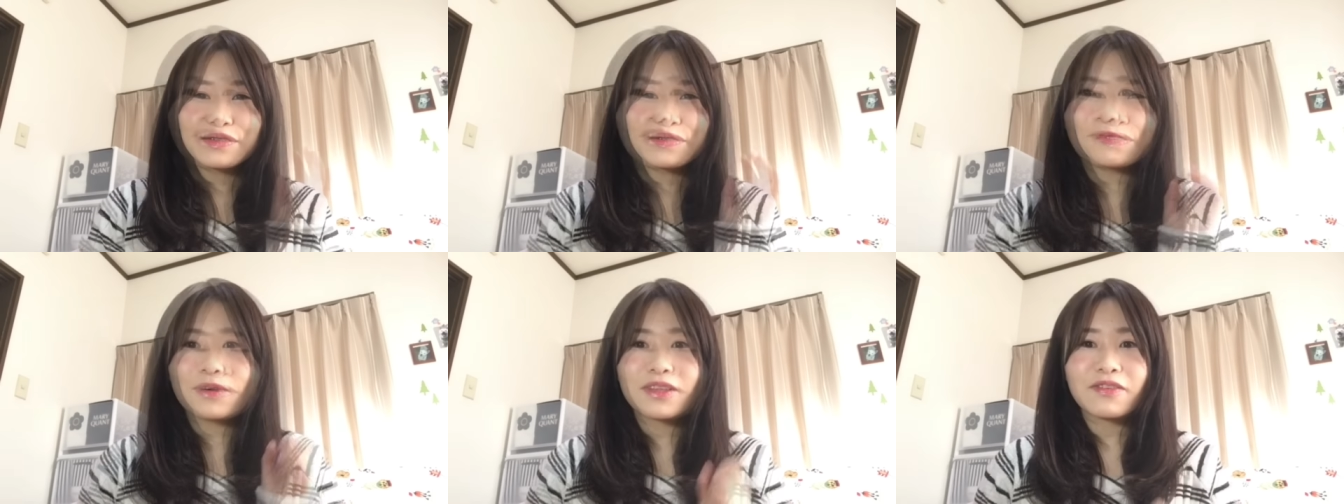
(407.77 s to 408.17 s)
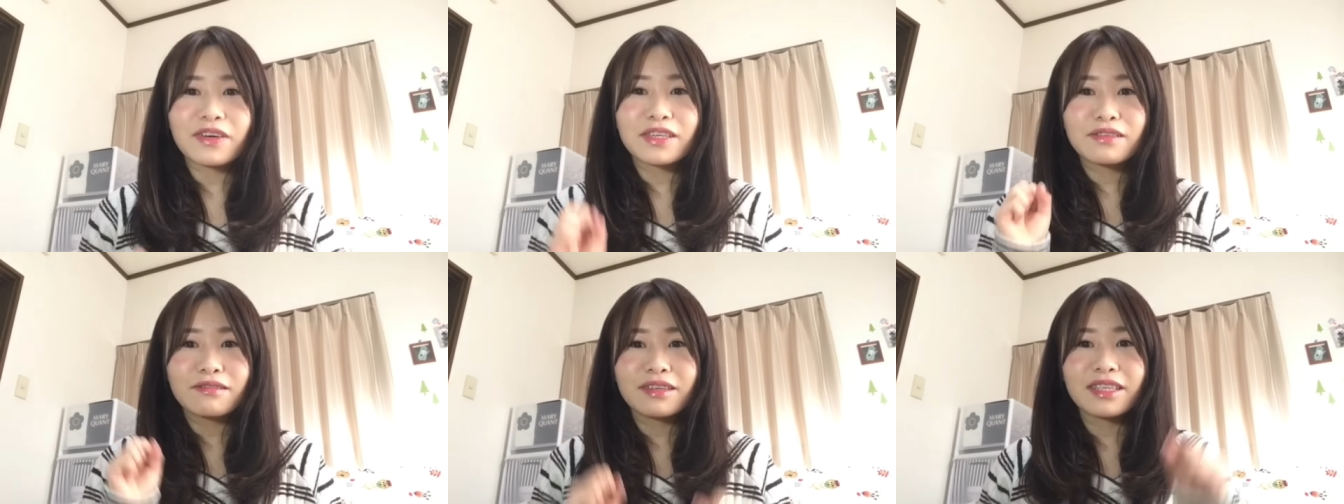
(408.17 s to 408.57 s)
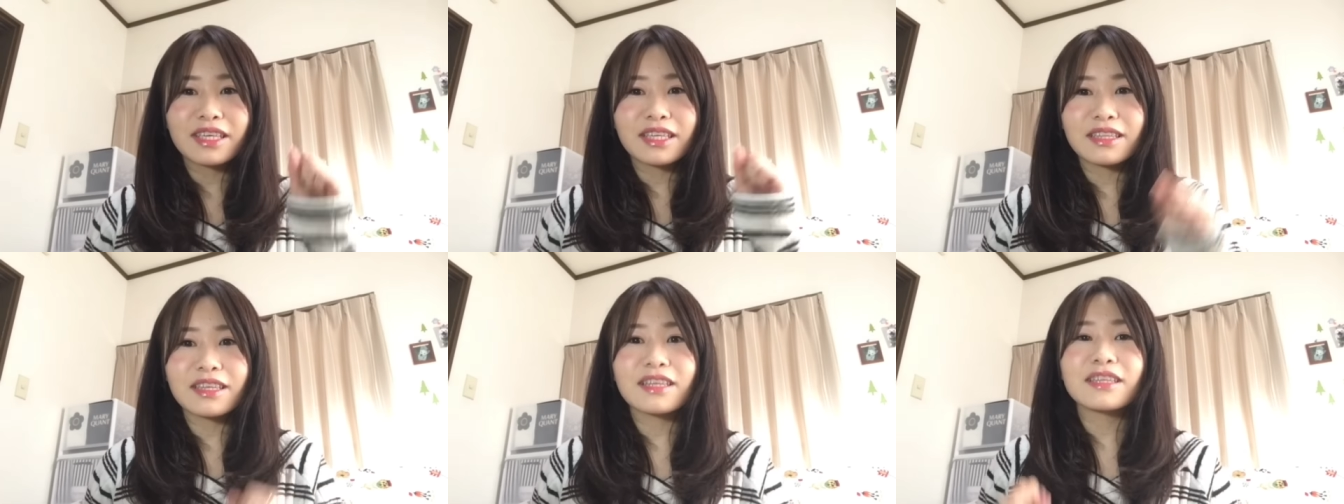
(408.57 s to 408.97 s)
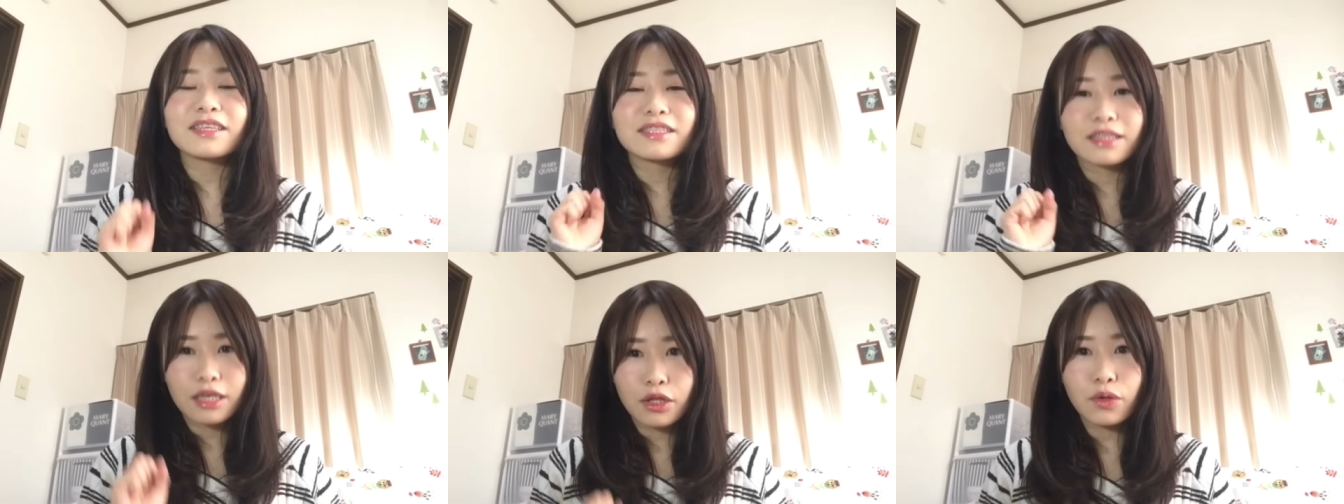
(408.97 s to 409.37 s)
そこまでは一人で行ったん
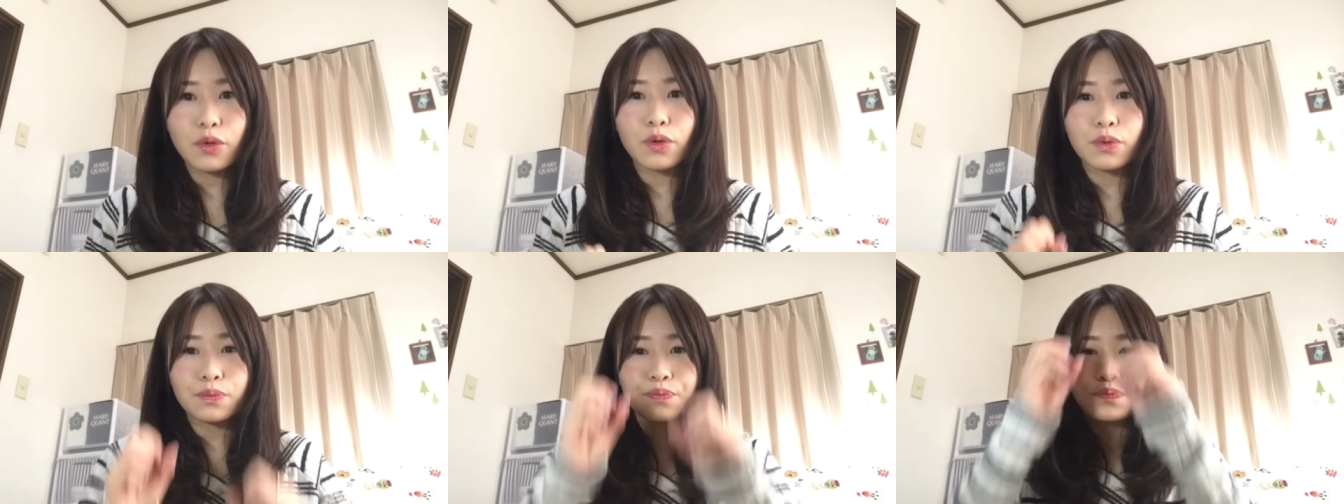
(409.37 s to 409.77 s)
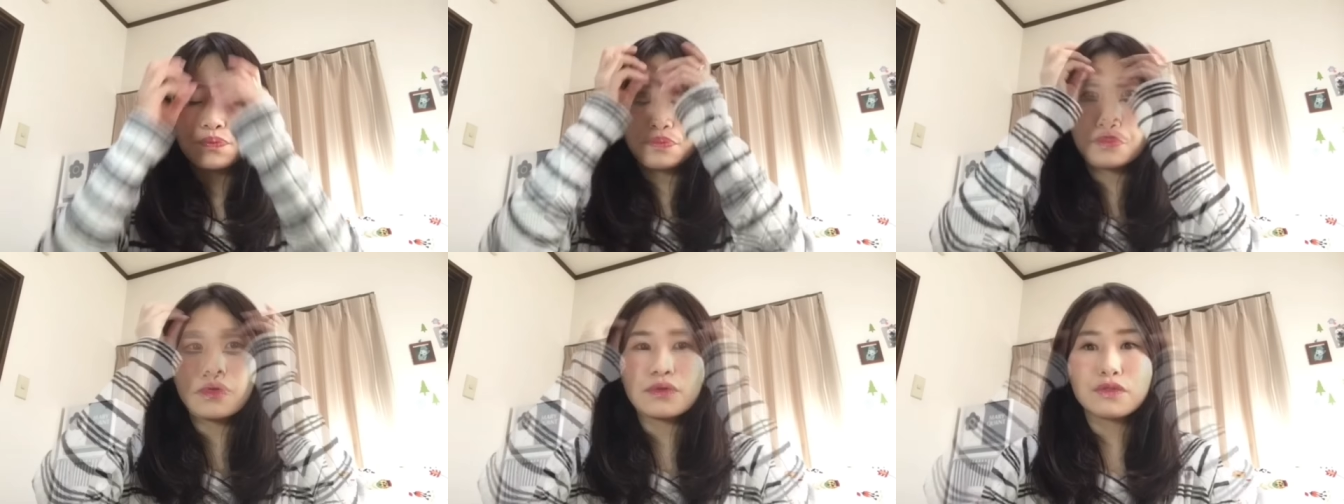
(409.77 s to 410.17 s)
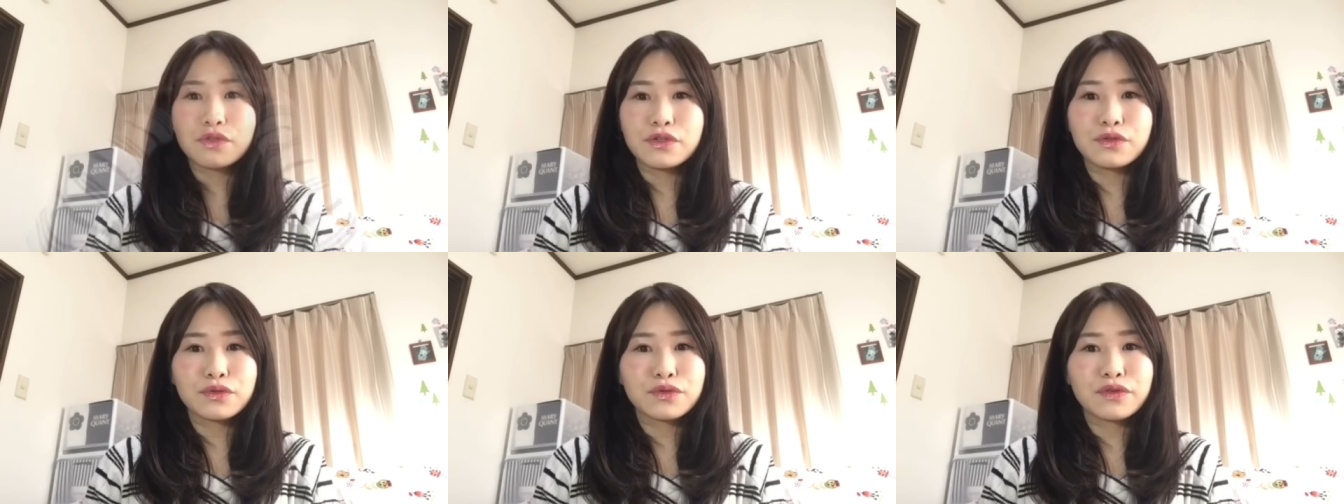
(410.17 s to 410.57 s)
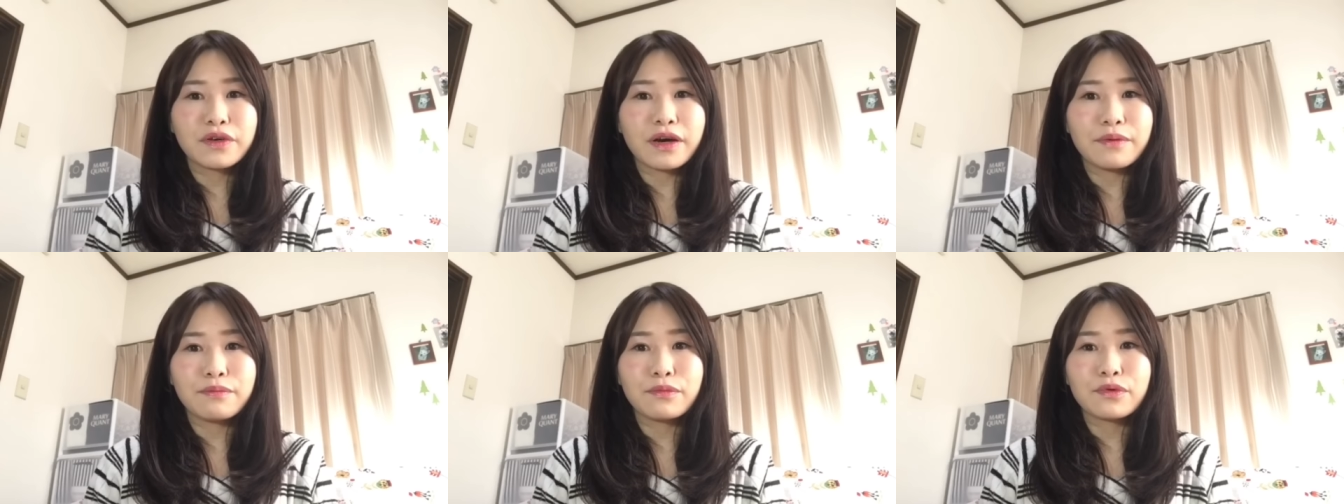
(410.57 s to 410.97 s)
ですけど、の水族
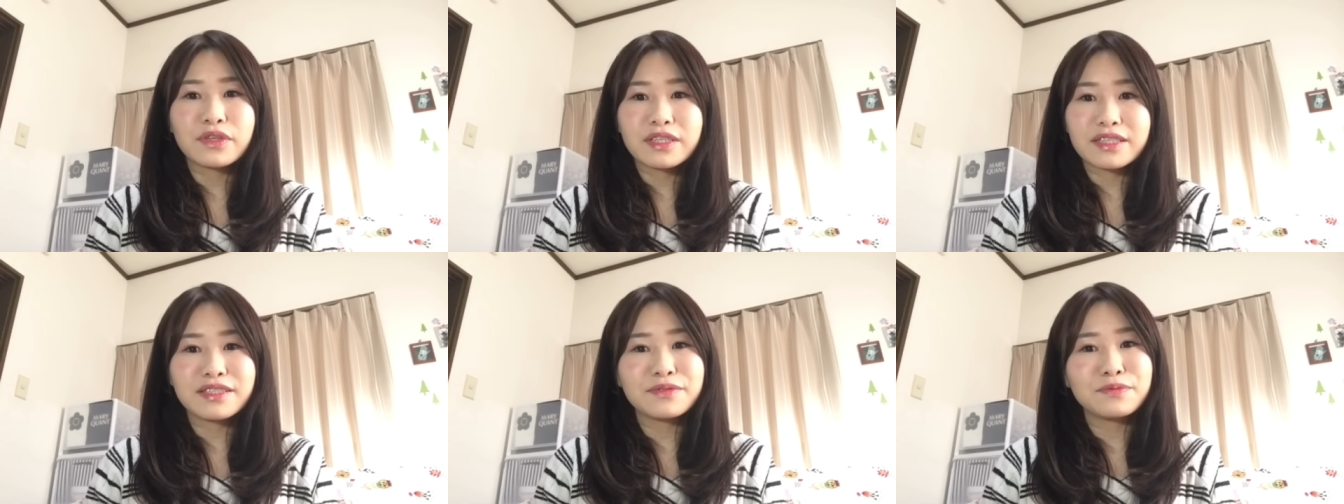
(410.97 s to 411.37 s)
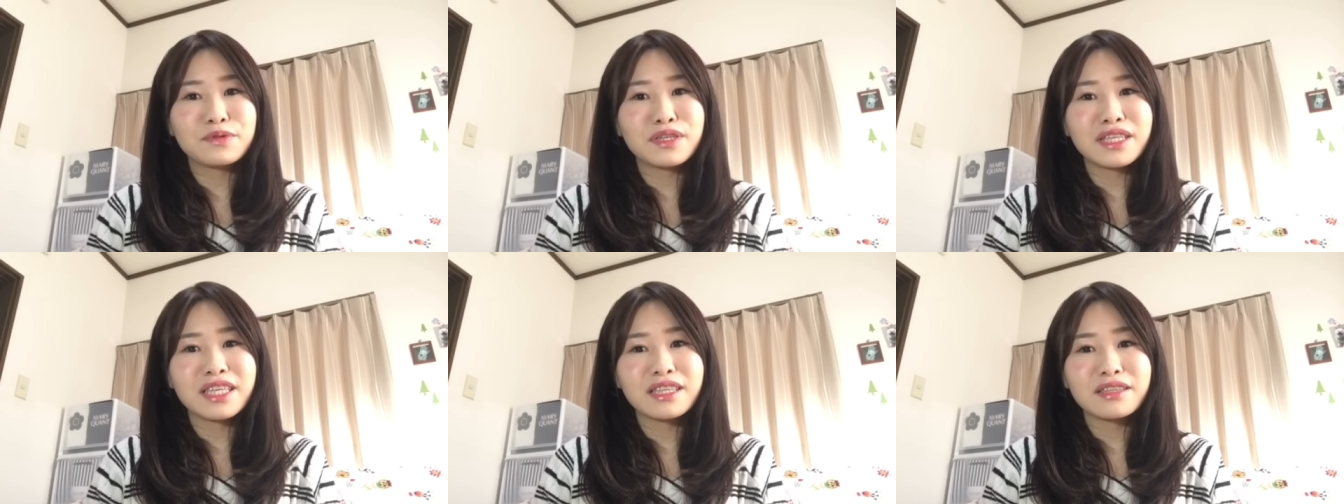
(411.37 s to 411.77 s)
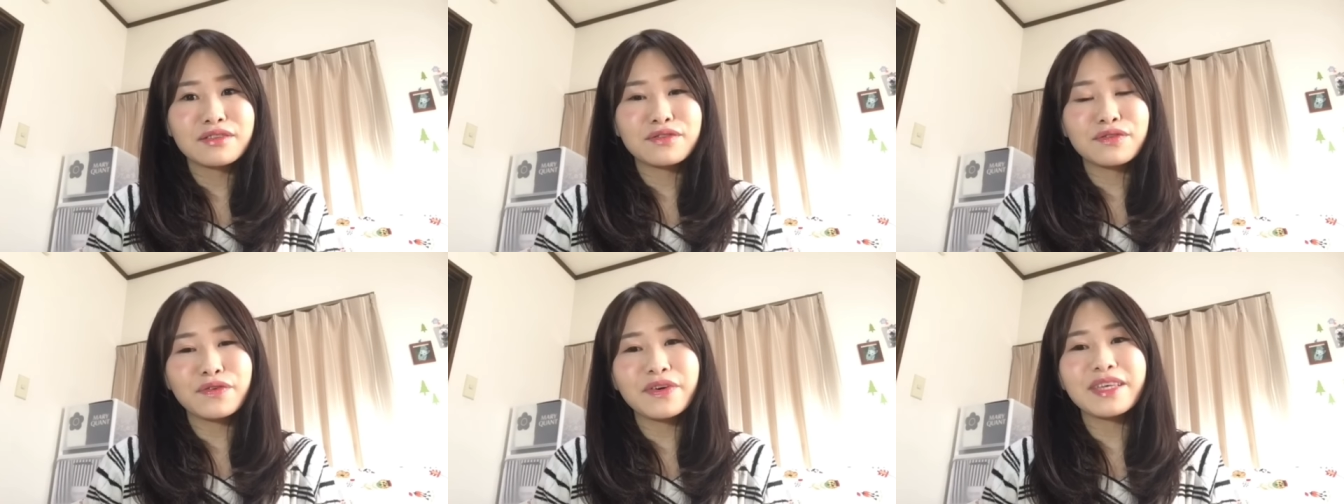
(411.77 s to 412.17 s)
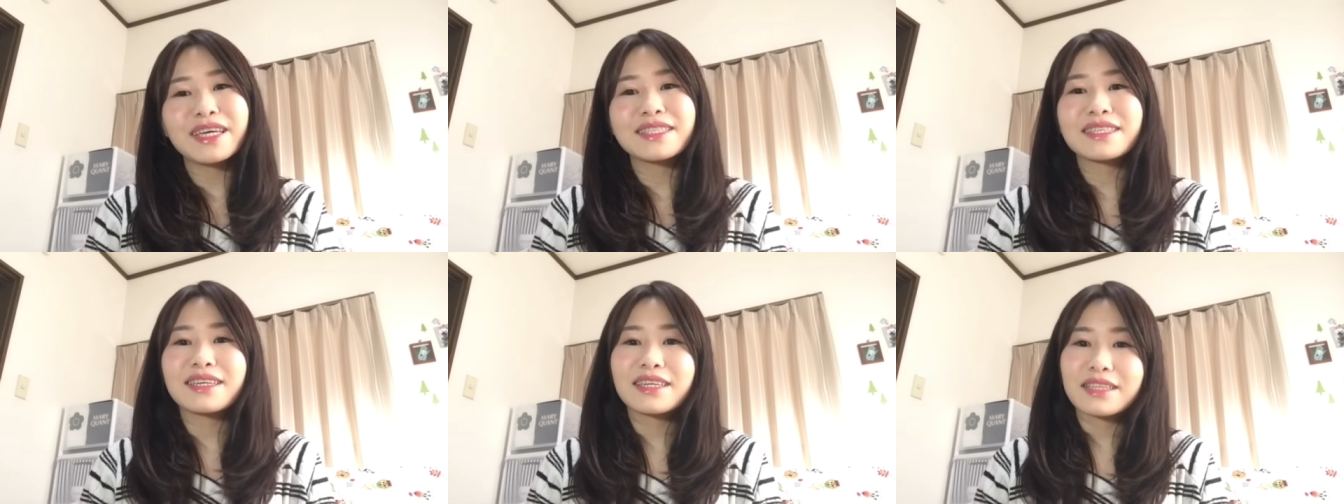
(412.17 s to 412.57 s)
館も久しぶりに行ってすごい
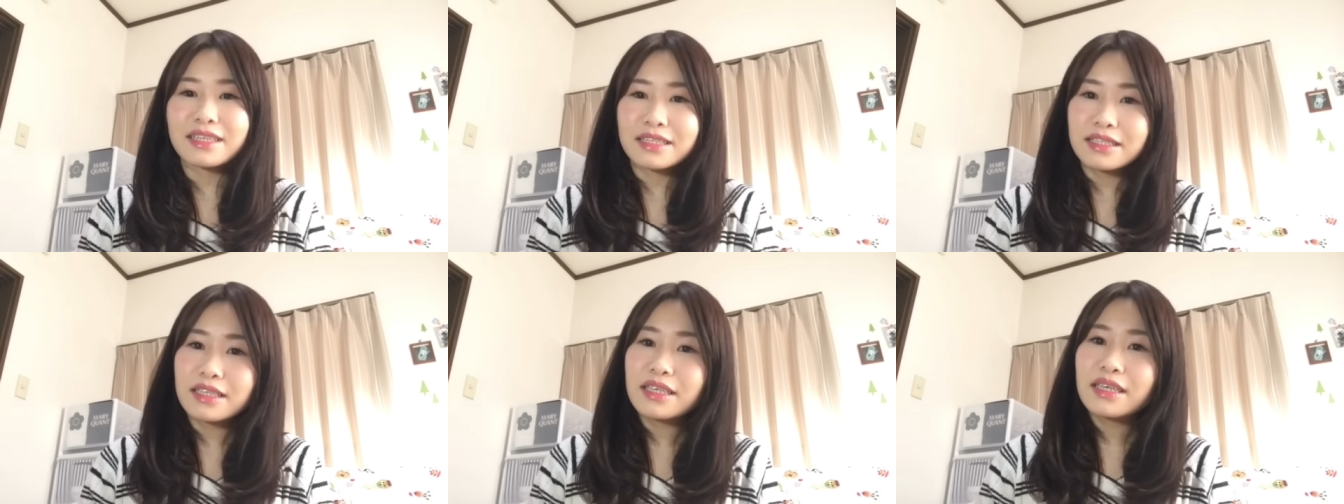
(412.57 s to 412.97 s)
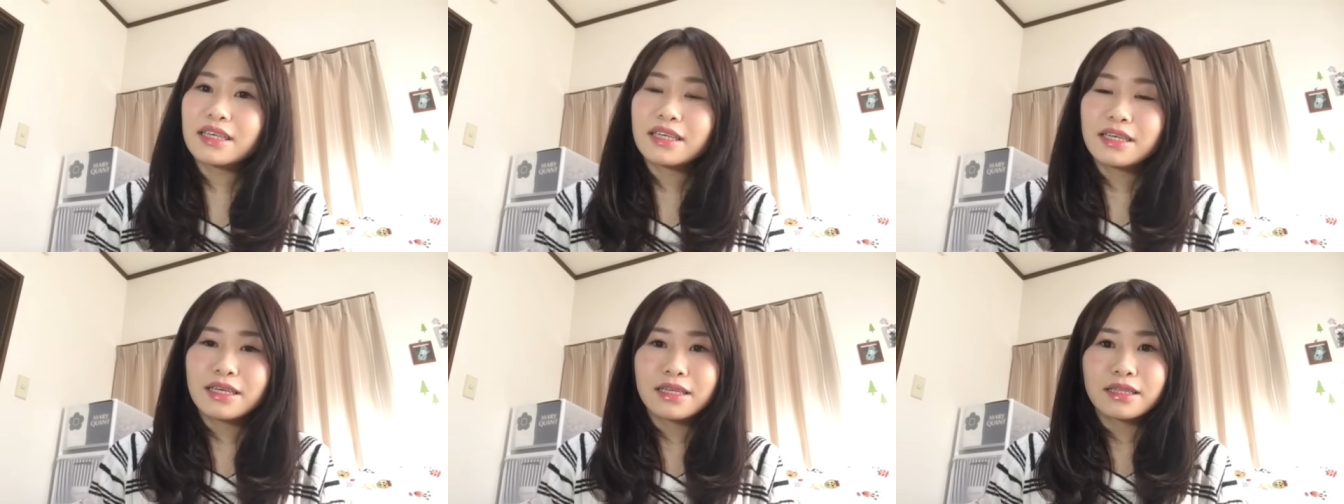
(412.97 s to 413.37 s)
癒されたし、